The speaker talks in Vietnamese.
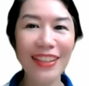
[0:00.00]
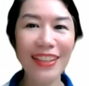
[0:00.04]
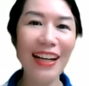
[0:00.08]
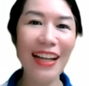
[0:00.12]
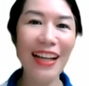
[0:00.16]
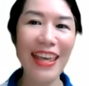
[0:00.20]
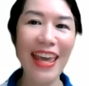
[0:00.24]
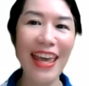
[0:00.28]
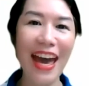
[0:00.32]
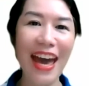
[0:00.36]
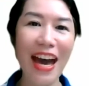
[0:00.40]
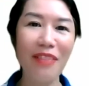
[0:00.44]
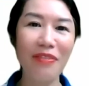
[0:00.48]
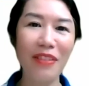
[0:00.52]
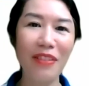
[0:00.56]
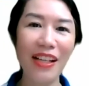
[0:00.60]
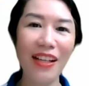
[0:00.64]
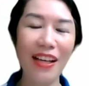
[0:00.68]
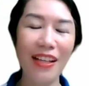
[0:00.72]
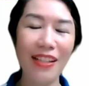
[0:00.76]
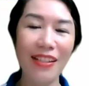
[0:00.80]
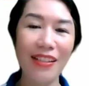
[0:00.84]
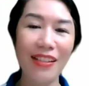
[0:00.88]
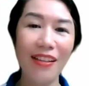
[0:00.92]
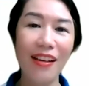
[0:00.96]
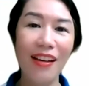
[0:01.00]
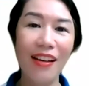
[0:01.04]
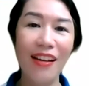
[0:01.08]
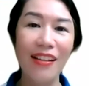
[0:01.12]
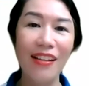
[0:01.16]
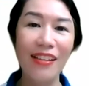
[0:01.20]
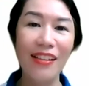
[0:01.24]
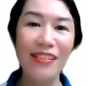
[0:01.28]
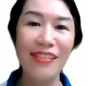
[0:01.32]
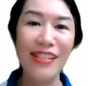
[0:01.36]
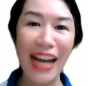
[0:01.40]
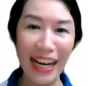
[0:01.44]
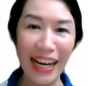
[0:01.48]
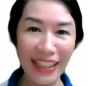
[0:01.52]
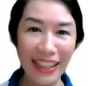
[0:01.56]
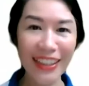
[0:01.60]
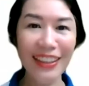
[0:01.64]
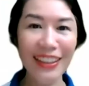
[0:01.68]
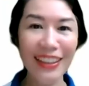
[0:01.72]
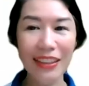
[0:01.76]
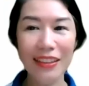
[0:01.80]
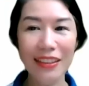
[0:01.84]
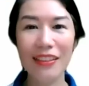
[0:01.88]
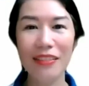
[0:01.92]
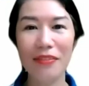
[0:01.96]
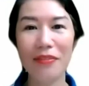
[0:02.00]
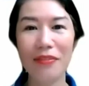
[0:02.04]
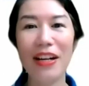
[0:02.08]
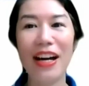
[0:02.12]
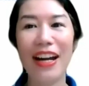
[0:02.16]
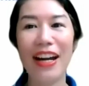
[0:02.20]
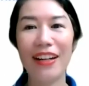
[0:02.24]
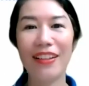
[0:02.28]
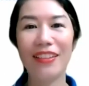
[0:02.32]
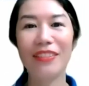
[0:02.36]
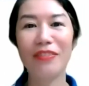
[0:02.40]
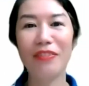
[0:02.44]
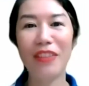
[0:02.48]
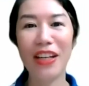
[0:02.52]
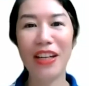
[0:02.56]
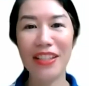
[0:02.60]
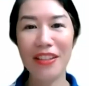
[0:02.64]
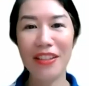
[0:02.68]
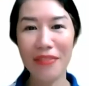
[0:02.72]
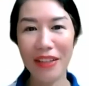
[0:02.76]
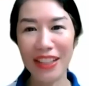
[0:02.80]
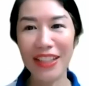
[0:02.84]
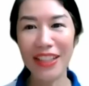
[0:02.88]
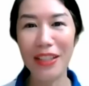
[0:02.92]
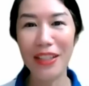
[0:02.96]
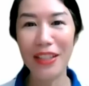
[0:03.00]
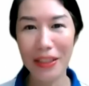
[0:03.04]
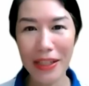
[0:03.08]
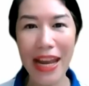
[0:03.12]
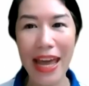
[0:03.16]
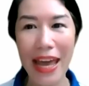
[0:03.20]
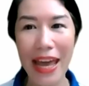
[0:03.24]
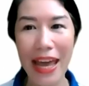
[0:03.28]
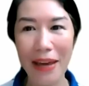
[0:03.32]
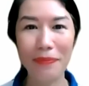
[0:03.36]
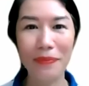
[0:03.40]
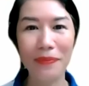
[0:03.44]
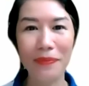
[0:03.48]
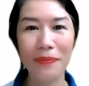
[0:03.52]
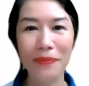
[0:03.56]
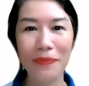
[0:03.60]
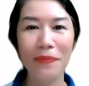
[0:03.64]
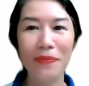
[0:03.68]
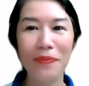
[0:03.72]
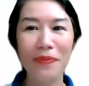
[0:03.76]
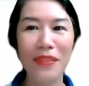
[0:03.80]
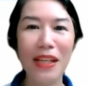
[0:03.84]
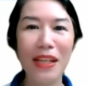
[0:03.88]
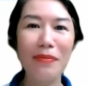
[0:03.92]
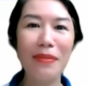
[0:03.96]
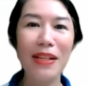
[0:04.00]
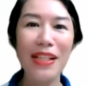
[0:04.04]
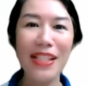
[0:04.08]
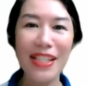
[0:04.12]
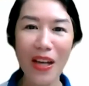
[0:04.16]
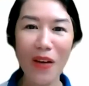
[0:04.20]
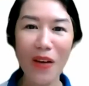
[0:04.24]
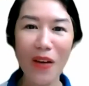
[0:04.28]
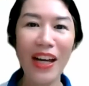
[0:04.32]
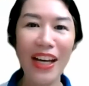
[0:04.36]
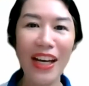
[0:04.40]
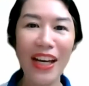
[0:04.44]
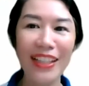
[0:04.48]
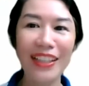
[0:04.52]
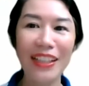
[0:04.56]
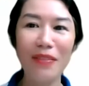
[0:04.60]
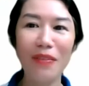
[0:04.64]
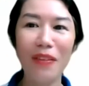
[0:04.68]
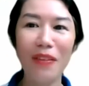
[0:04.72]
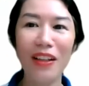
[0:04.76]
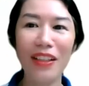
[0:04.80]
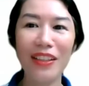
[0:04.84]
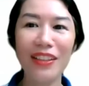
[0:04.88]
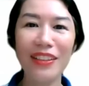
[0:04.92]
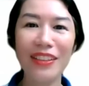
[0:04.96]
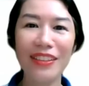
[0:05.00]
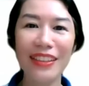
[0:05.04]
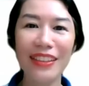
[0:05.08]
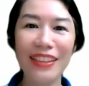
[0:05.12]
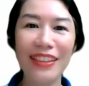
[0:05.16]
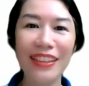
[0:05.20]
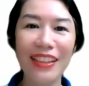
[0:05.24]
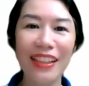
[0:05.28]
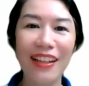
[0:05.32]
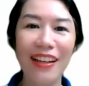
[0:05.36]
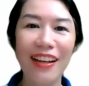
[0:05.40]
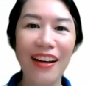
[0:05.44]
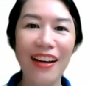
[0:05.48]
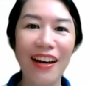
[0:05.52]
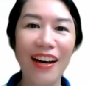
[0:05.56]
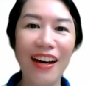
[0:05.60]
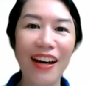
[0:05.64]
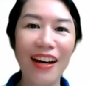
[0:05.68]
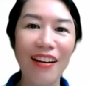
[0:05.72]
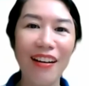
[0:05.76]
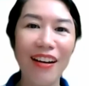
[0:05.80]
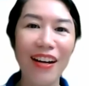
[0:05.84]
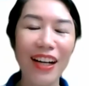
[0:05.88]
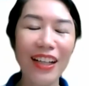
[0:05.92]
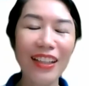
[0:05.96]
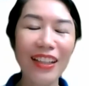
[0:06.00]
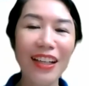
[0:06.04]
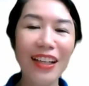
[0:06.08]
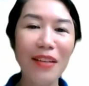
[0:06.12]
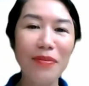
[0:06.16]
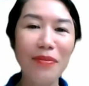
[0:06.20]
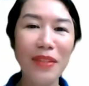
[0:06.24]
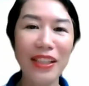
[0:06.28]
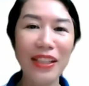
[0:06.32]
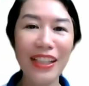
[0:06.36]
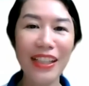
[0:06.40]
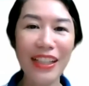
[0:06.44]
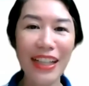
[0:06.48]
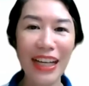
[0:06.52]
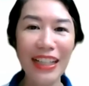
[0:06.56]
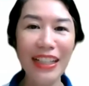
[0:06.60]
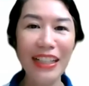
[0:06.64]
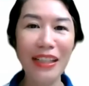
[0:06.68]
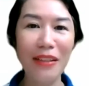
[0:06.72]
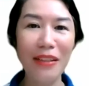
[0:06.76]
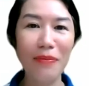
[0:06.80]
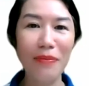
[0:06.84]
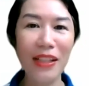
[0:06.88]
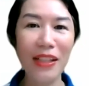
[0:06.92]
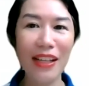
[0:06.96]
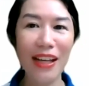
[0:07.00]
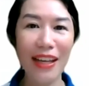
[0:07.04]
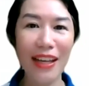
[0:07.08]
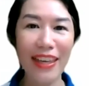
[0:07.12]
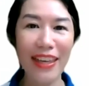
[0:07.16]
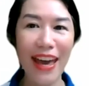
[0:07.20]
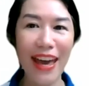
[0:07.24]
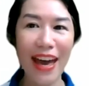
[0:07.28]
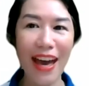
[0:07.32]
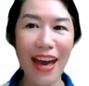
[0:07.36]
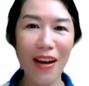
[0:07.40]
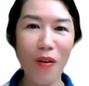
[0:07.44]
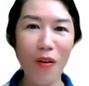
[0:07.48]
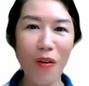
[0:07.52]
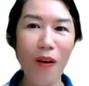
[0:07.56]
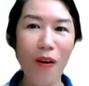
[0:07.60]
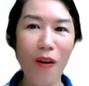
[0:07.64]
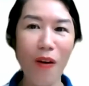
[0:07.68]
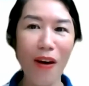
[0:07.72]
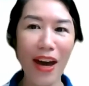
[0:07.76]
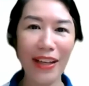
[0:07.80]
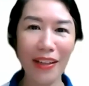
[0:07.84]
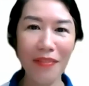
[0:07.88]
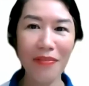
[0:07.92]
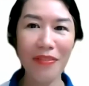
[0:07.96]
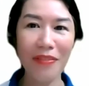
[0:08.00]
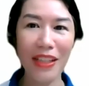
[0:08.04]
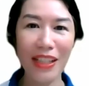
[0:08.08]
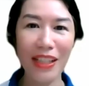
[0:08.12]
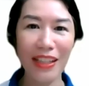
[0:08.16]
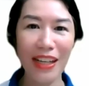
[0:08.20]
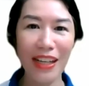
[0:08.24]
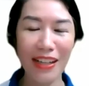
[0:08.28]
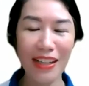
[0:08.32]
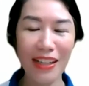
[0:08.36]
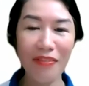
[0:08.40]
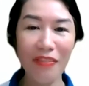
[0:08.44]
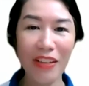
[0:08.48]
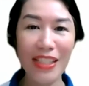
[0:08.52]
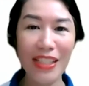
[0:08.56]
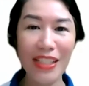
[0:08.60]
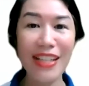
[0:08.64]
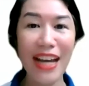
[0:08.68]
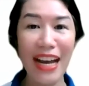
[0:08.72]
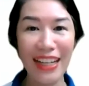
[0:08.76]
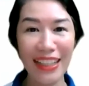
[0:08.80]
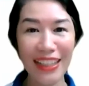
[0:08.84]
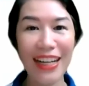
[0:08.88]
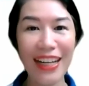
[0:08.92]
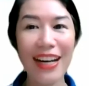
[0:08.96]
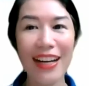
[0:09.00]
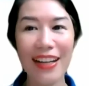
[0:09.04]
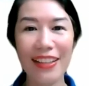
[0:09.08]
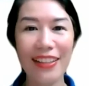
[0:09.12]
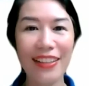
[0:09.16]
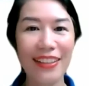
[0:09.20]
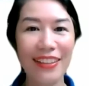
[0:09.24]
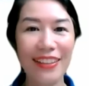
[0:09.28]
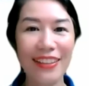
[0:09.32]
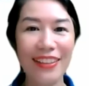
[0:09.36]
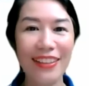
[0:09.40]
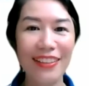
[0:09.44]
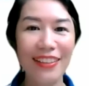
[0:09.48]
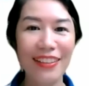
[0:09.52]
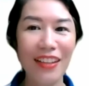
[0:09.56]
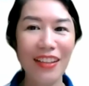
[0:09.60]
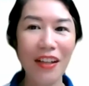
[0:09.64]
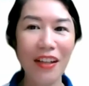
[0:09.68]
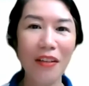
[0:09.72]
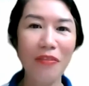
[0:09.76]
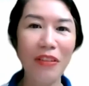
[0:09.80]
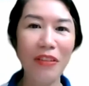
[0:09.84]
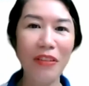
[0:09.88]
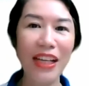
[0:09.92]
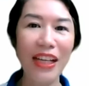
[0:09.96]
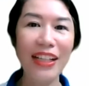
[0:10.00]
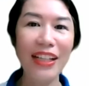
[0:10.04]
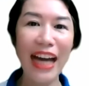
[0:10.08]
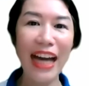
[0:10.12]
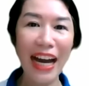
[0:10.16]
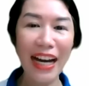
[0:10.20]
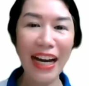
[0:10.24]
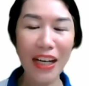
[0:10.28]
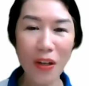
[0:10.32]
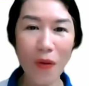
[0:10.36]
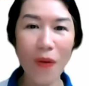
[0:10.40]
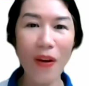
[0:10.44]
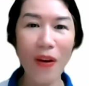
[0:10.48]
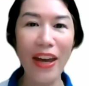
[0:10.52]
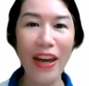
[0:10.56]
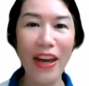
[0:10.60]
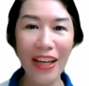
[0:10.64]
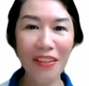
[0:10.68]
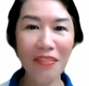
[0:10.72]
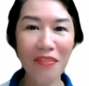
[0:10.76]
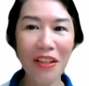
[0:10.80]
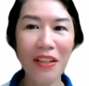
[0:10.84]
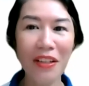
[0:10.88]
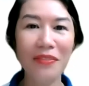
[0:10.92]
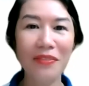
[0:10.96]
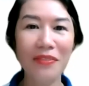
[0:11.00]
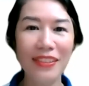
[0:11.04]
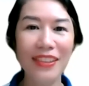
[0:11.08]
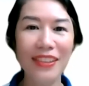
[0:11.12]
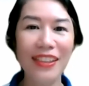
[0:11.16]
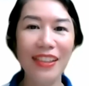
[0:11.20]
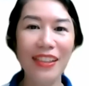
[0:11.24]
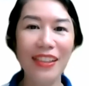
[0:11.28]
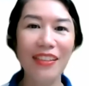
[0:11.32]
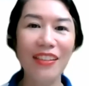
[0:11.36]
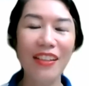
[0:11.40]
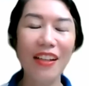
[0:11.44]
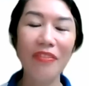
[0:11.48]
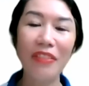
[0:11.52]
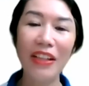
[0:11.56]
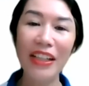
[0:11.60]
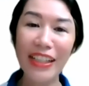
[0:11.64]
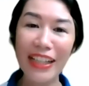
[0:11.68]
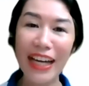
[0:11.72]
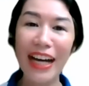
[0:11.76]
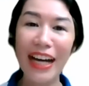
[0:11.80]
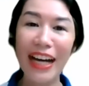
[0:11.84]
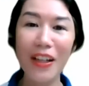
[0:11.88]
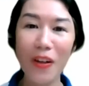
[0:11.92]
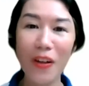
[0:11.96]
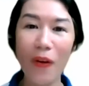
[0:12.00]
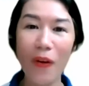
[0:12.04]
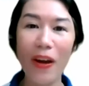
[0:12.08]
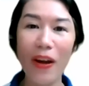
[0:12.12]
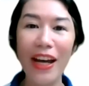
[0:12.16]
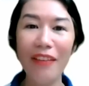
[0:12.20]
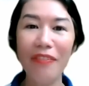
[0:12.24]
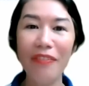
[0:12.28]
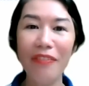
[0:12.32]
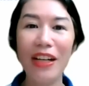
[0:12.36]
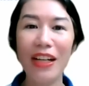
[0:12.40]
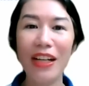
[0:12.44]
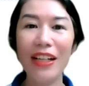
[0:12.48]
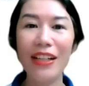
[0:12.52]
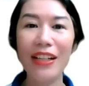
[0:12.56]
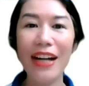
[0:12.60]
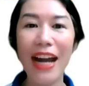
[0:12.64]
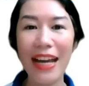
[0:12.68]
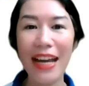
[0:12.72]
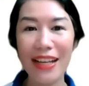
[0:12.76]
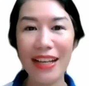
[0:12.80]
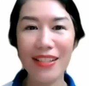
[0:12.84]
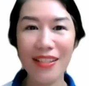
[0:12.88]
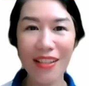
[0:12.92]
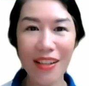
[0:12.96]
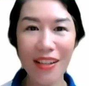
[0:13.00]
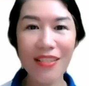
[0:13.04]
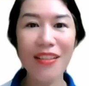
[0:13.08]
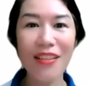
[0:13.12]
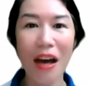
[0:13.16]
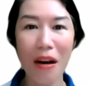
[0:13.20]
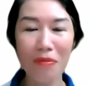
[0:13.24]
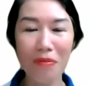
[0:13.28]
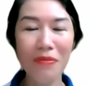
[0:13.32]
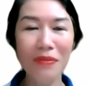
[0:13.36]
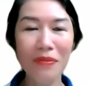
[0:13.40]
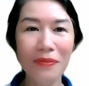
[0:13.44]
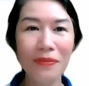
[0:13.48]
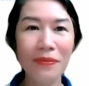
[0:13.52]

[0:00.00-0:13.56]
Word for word: đó là da phải là trắng và và như vậy thì nó đẹp nhưng mà sau này thì mọi người à, còn có thêm những cái khái niệm như là da ngoài cái việc là nó phải trắng ra nó cũng phải căng khỏe đúng không nó phải căng khỏe và nó đầy sức sống